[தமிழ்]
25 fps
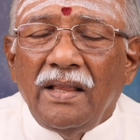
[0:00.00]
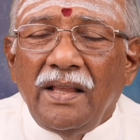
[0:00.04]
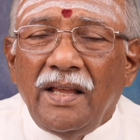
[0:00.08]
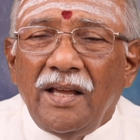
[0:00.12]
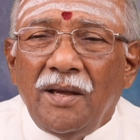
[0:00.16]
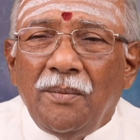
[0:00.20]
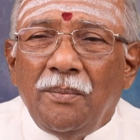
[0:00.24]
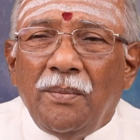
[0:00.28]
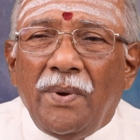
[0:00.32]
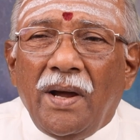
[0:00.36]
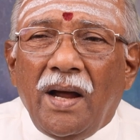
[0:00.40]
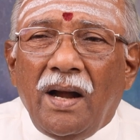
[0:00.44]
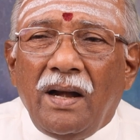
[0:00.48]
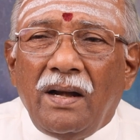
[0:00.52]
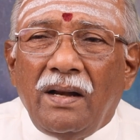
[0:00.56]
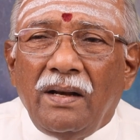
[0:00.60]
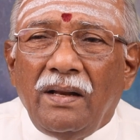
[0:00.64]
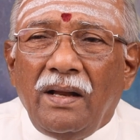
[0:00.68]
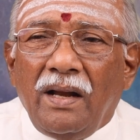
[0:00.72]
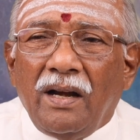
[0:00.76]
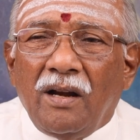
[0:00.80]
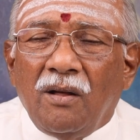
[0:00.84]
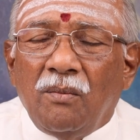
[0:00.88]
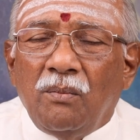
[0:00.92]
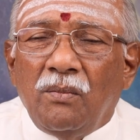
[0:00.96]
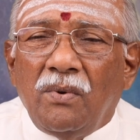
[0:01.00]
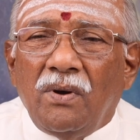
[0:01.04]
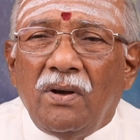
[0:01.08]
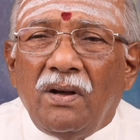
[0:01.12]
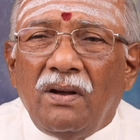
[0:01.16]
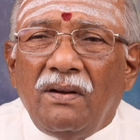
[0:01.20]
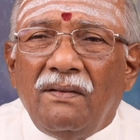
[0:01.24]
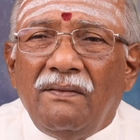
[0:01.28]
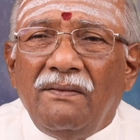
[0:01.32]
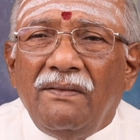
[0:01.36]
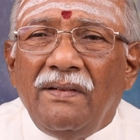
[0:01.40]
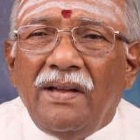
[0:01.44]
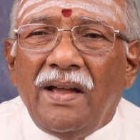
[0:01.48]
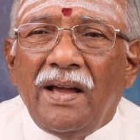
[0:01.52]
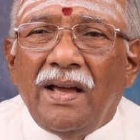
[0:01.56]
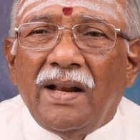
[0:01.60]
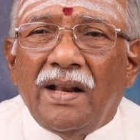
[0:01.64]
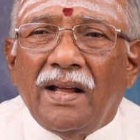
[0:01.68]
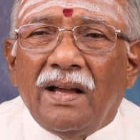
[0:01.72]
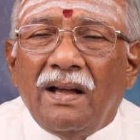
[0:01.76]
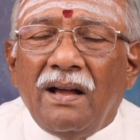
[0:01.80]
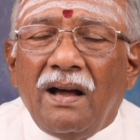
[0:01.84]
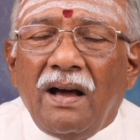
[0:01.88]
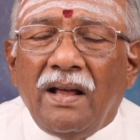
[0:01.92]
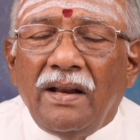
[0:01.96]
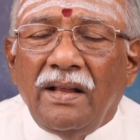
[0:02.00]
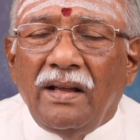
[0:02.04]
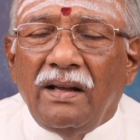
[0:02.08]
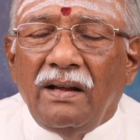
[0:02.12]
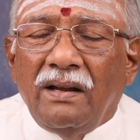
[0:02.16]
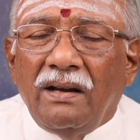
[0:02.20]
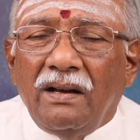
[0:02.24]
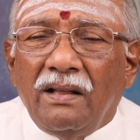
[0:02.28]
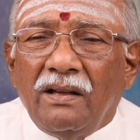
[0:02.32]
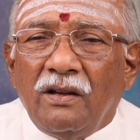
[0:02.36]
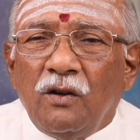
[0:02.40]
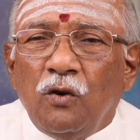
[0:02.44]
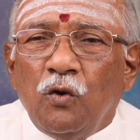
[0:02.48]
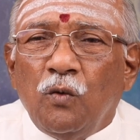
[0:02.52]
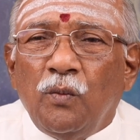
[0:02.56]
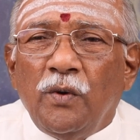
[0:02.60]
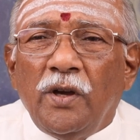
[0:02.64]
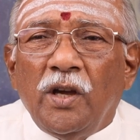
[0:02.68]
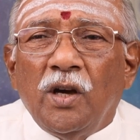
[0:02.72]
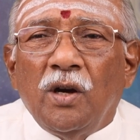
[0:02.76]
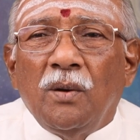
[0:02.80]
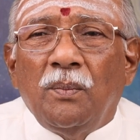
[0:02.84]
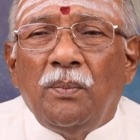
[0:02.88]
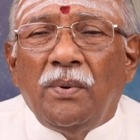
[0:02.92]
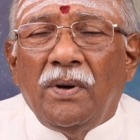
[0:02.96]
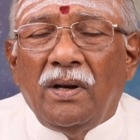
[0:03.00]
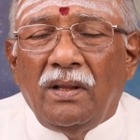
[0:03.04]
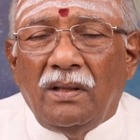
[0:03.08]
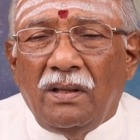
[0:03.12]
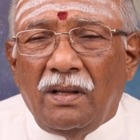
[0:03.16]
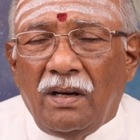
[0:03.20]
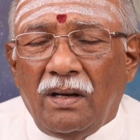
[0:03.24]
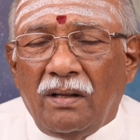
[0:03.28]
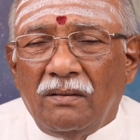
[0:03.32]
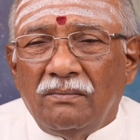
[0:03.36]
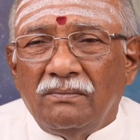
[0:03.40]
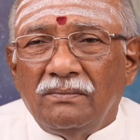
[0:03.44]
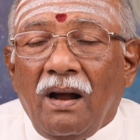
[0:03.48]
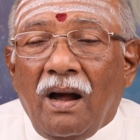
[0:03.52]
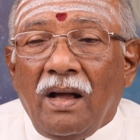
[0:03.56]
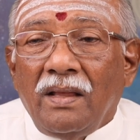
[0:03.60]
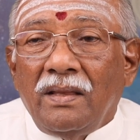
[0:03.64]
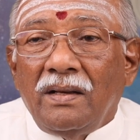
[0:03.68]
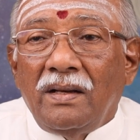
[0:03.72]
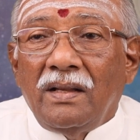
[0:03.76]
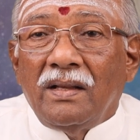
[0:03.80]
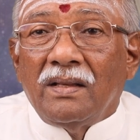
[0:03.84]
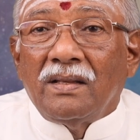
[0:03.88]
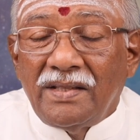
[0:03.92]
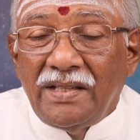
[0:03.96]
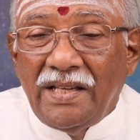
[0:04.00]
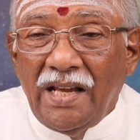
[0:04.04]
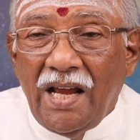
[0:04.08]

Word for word: அதே பேட்டரியை நம்ம வேறு காரியங்களுக்கு உபயோகப்படுத்தலாம் அதில்